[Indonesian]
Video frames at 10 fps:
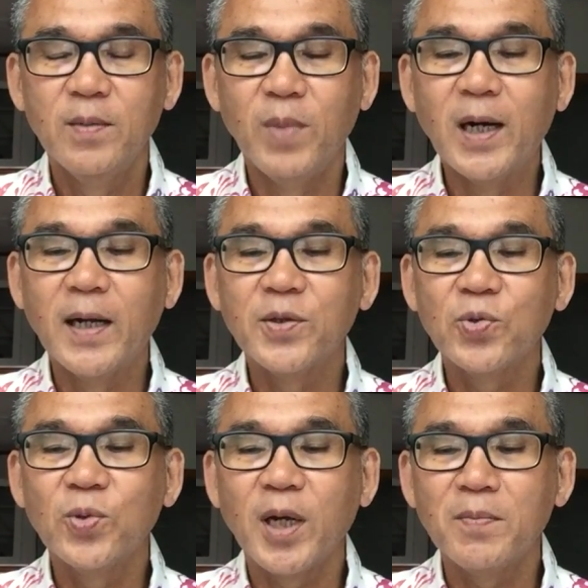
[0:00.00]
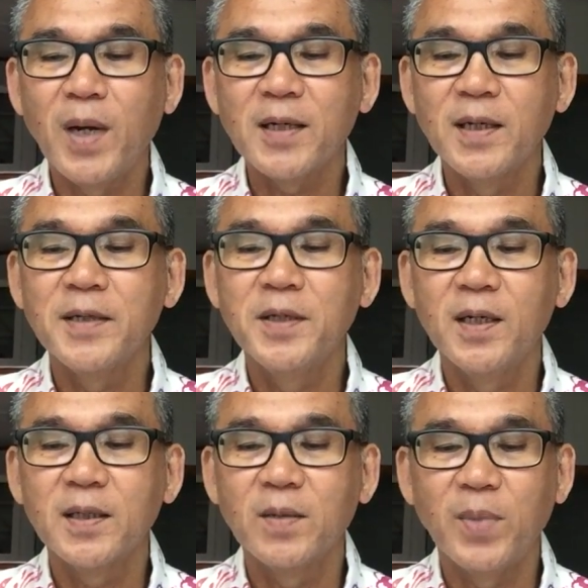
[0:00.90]
menggantungkan
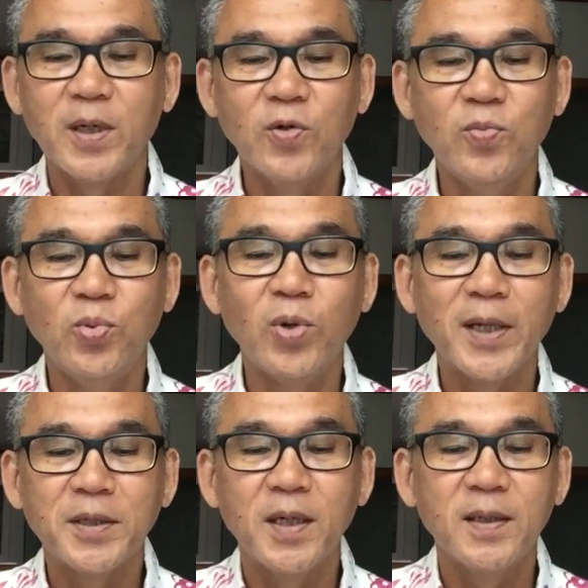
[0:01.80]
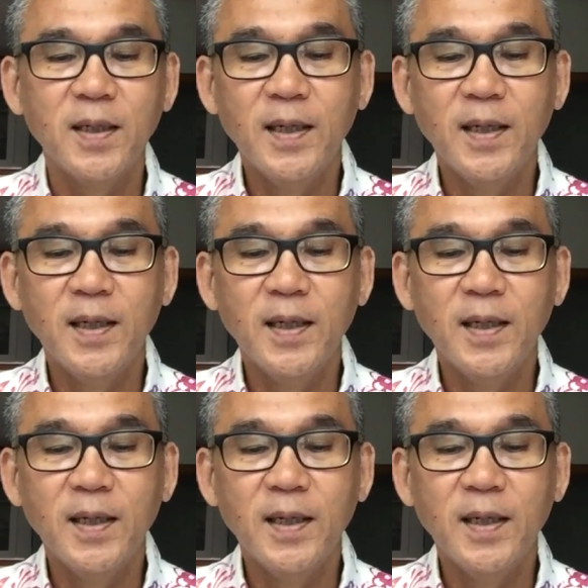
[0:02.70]
maknanya kepada hubungannya